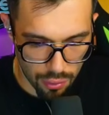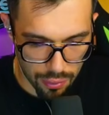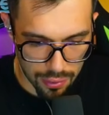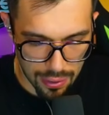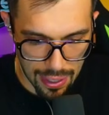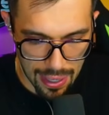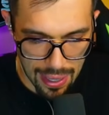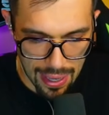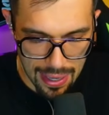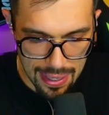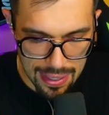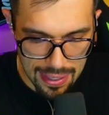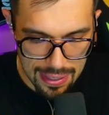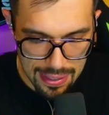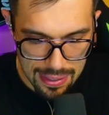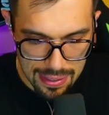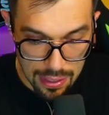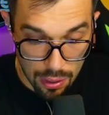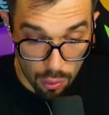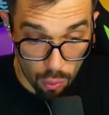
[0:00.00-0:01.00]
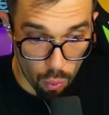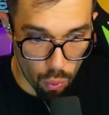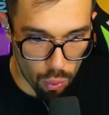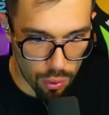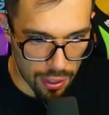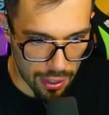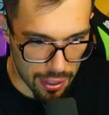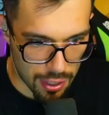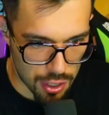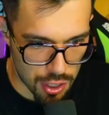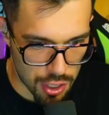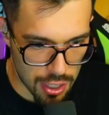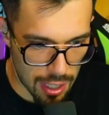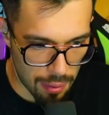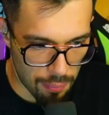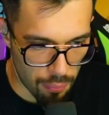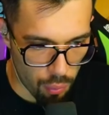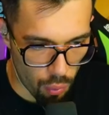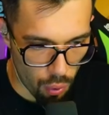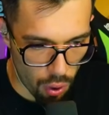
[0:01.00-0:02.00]
Ok. Uh, la
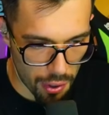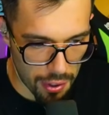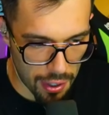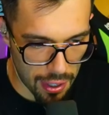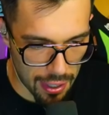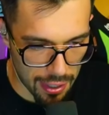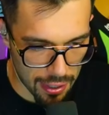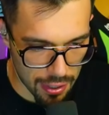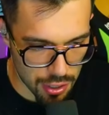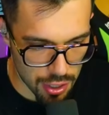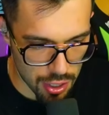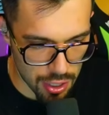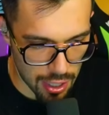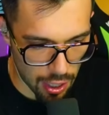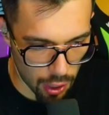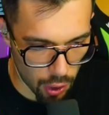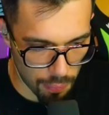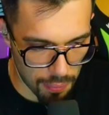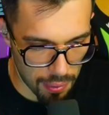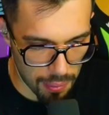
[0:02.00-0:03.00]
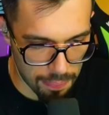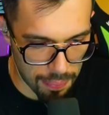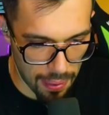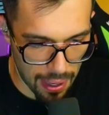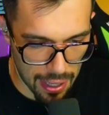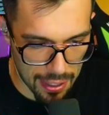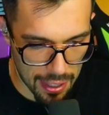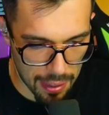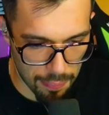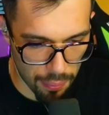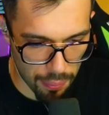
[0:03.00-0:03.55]
regina, buona la regina, come il pane